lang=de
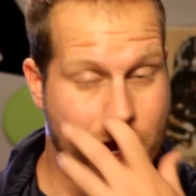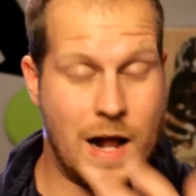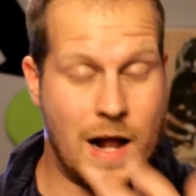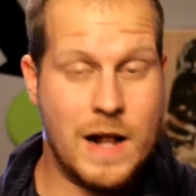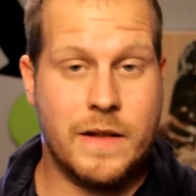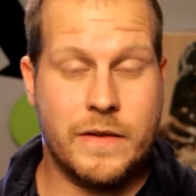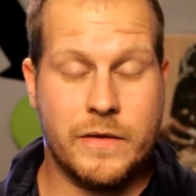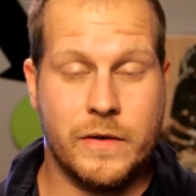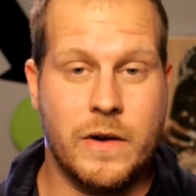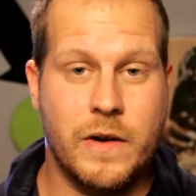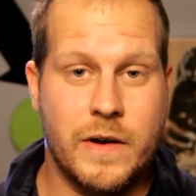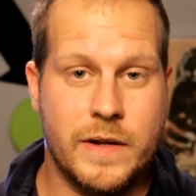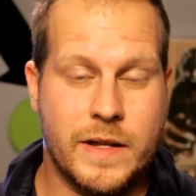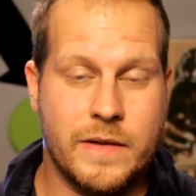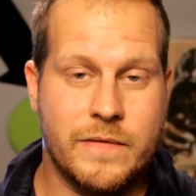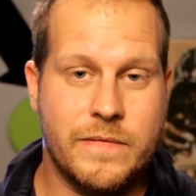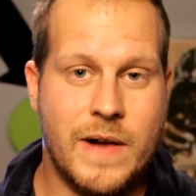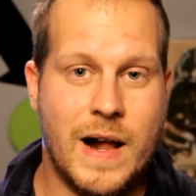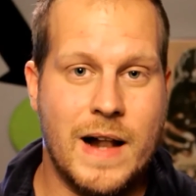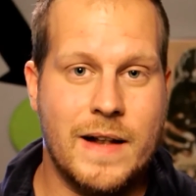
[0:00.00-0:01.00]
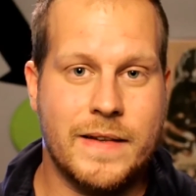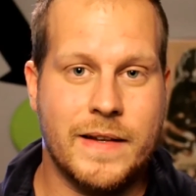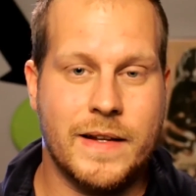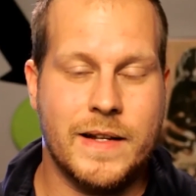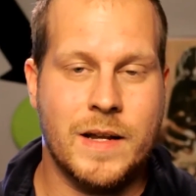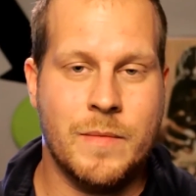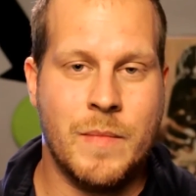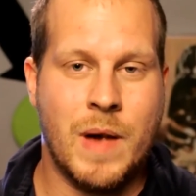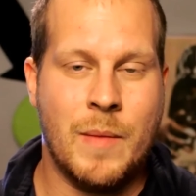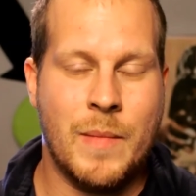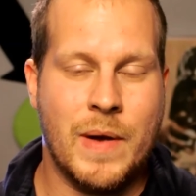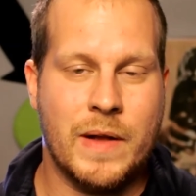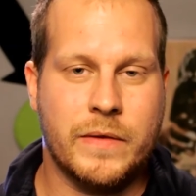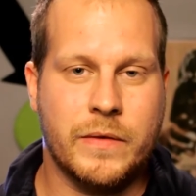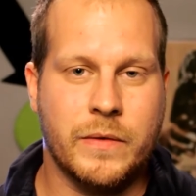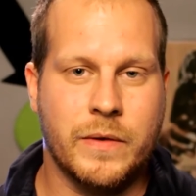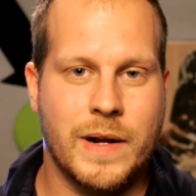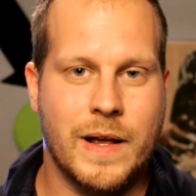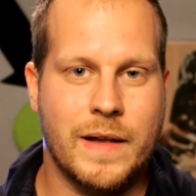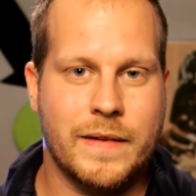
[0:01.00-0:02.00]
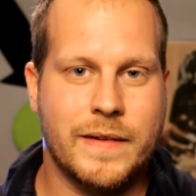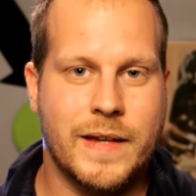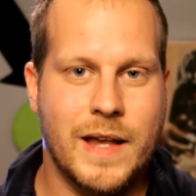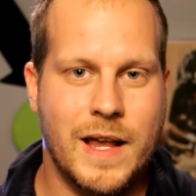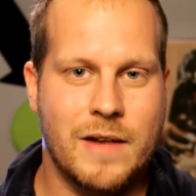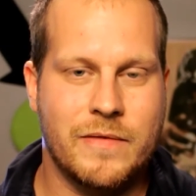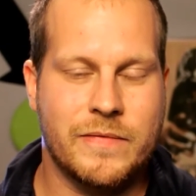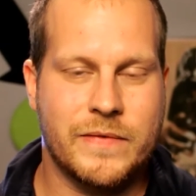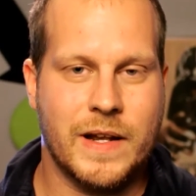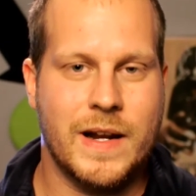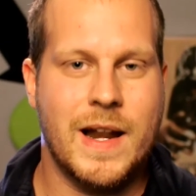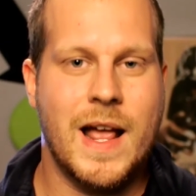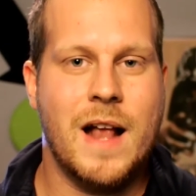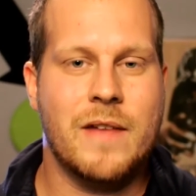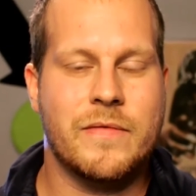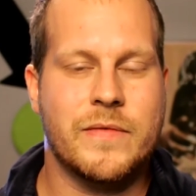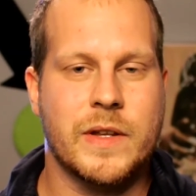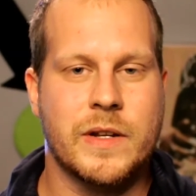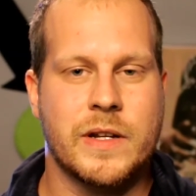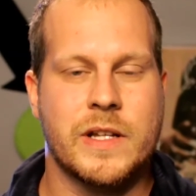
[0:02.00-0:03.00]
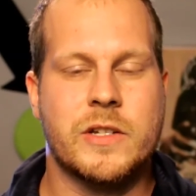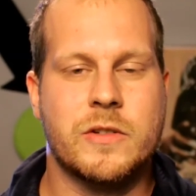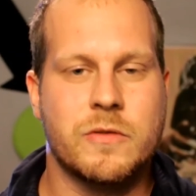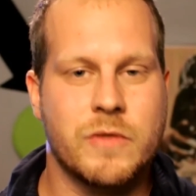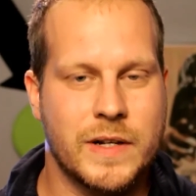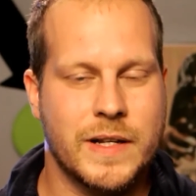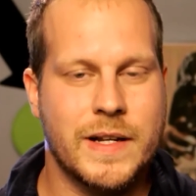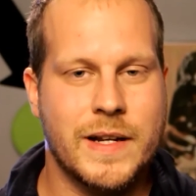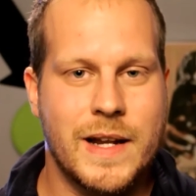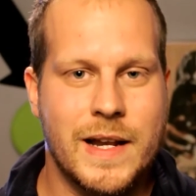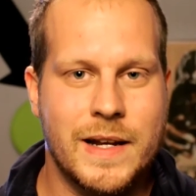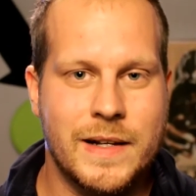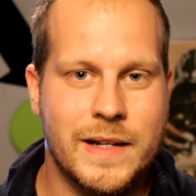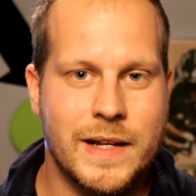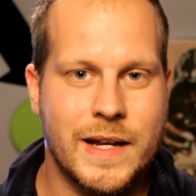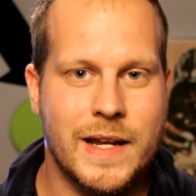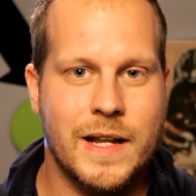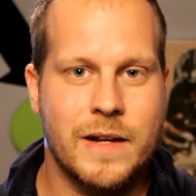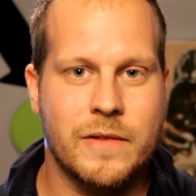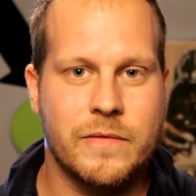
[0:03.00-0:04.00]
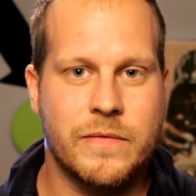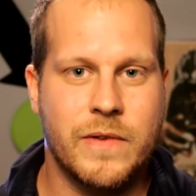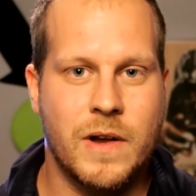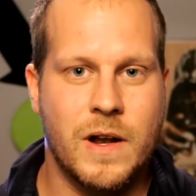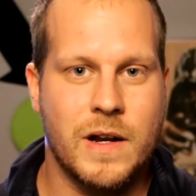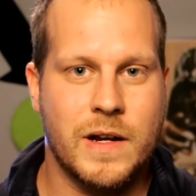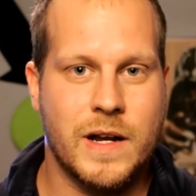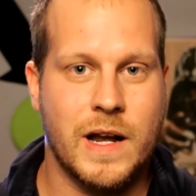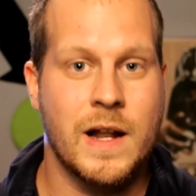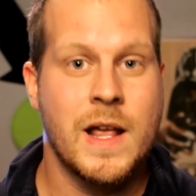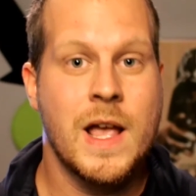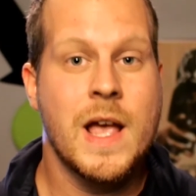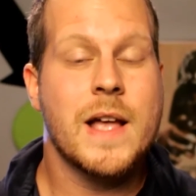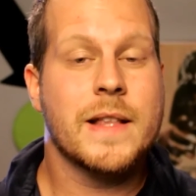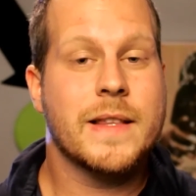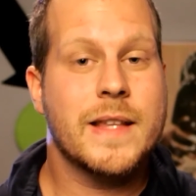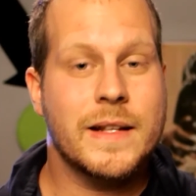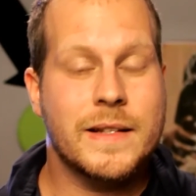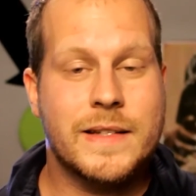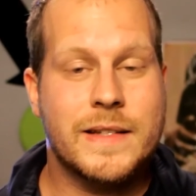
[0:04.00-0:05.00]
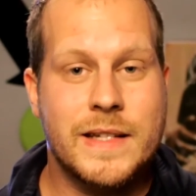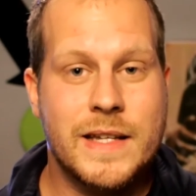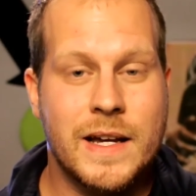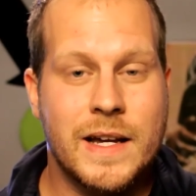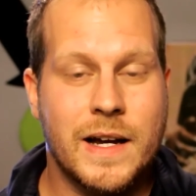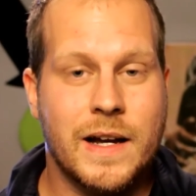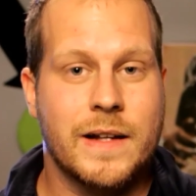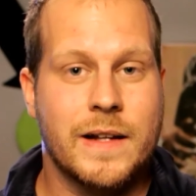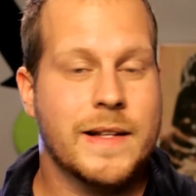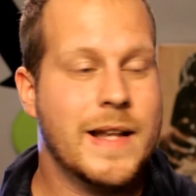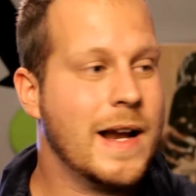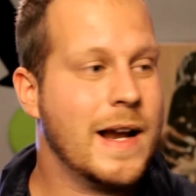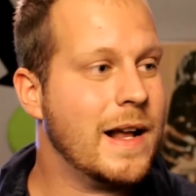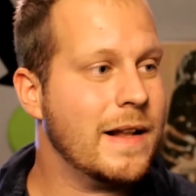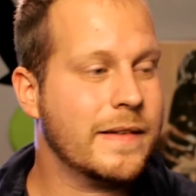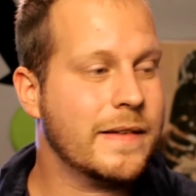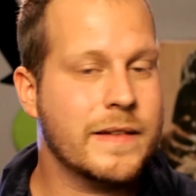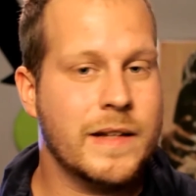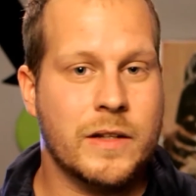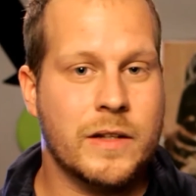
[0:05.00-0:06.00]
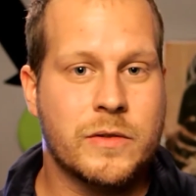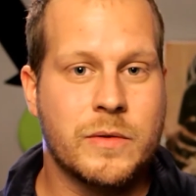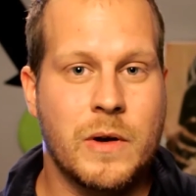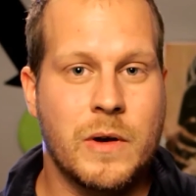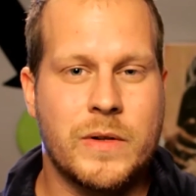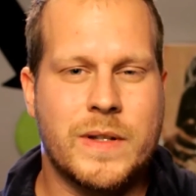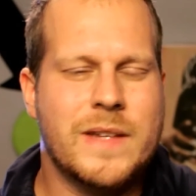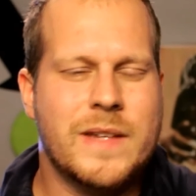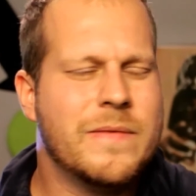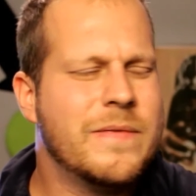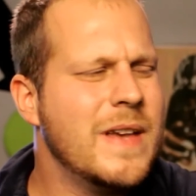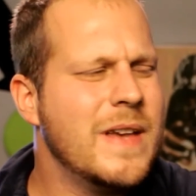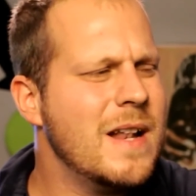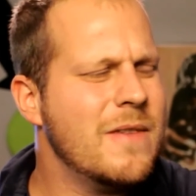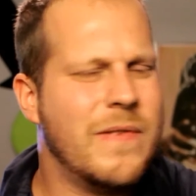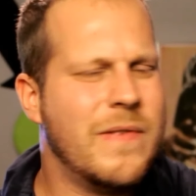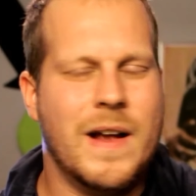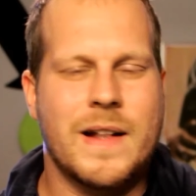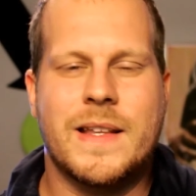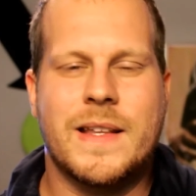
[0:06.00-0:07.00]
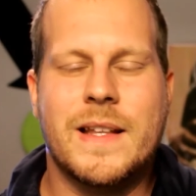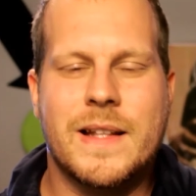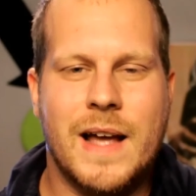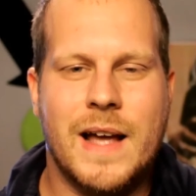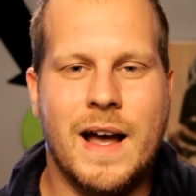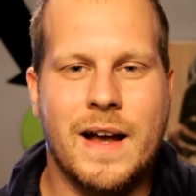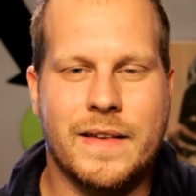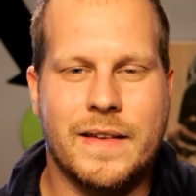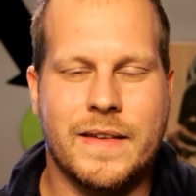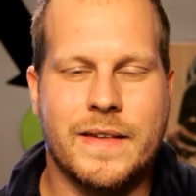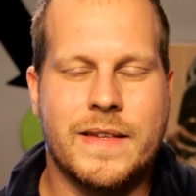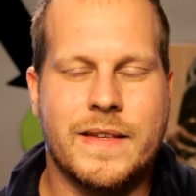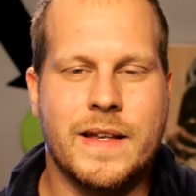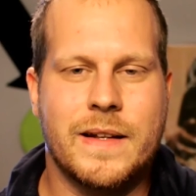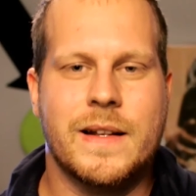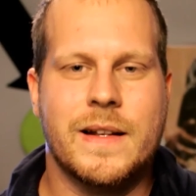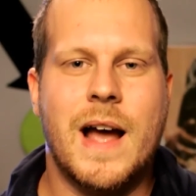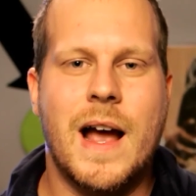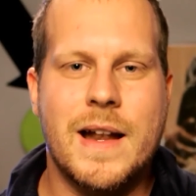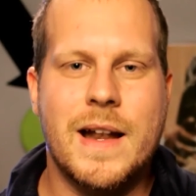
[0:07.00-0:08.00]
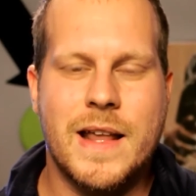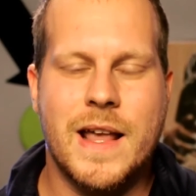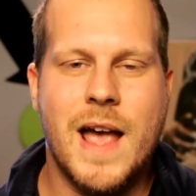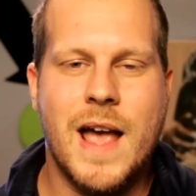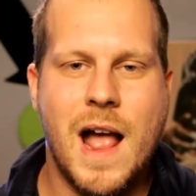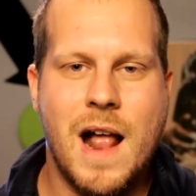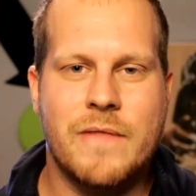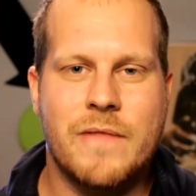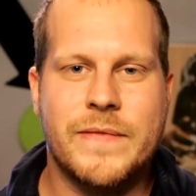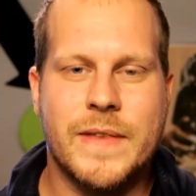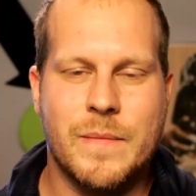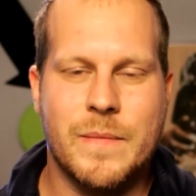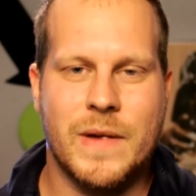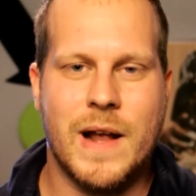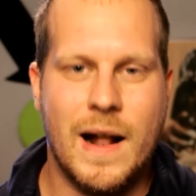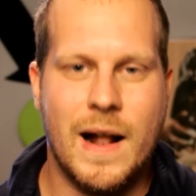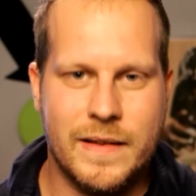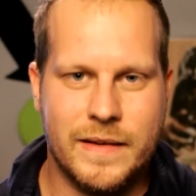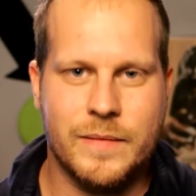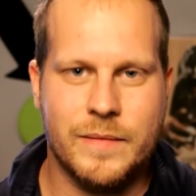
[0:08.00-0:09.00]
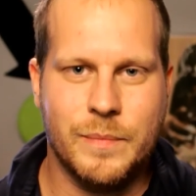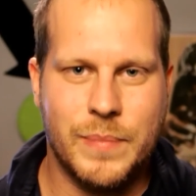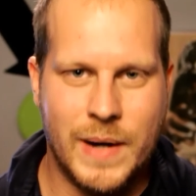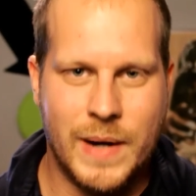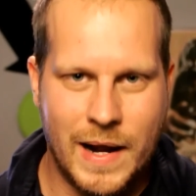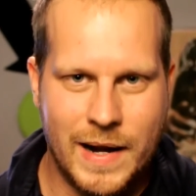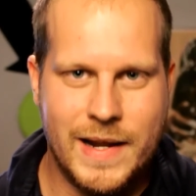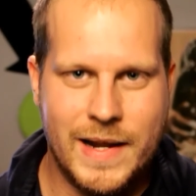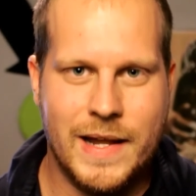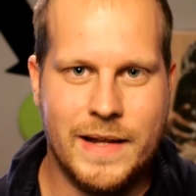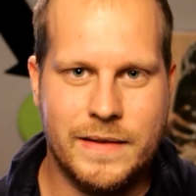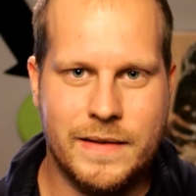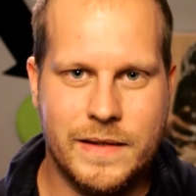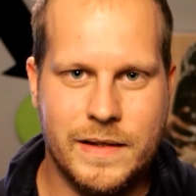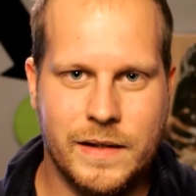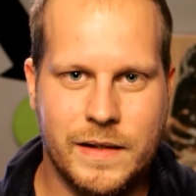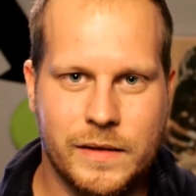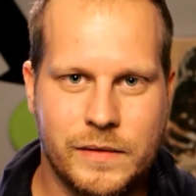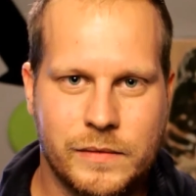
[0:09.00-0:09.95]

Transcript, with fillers: Also Leute, falls ihr dem Amazonas helft, dann helft ihr nicht nur den indigenen Völkern, den Tieren, der ganzen Natur und die Vielfalt, die da existiert. Nein, ihr helft dem ganzen Planeten.